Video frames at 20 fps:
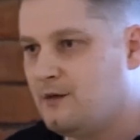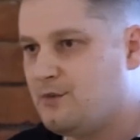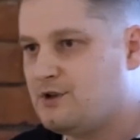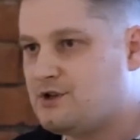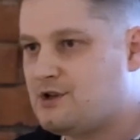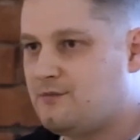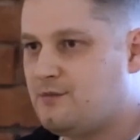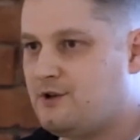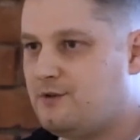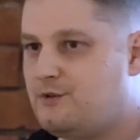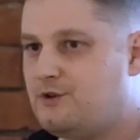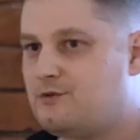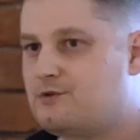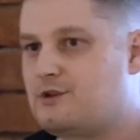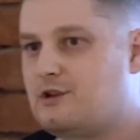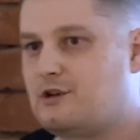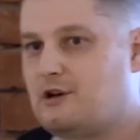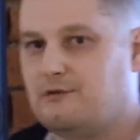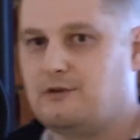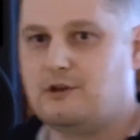Potrzebujemy
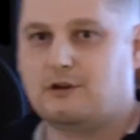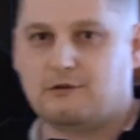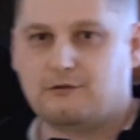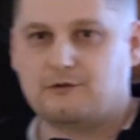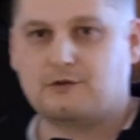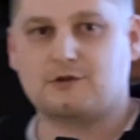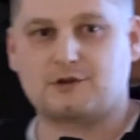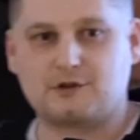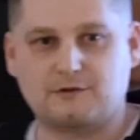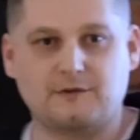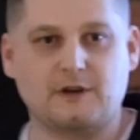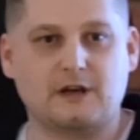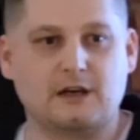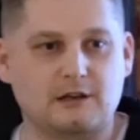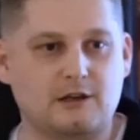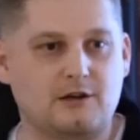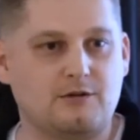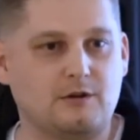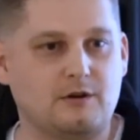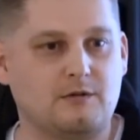użytkowników, którzy
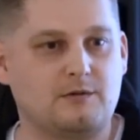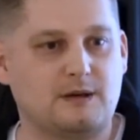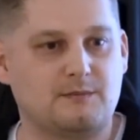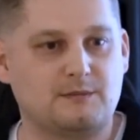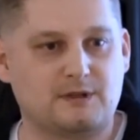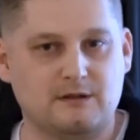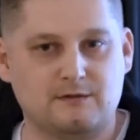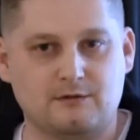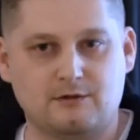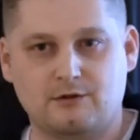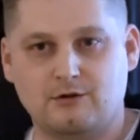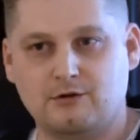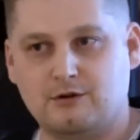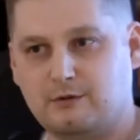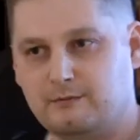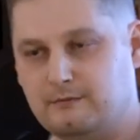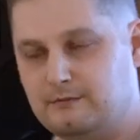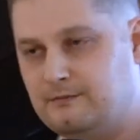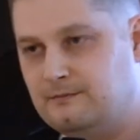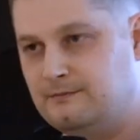wygenerują nam ten
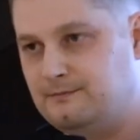ruch,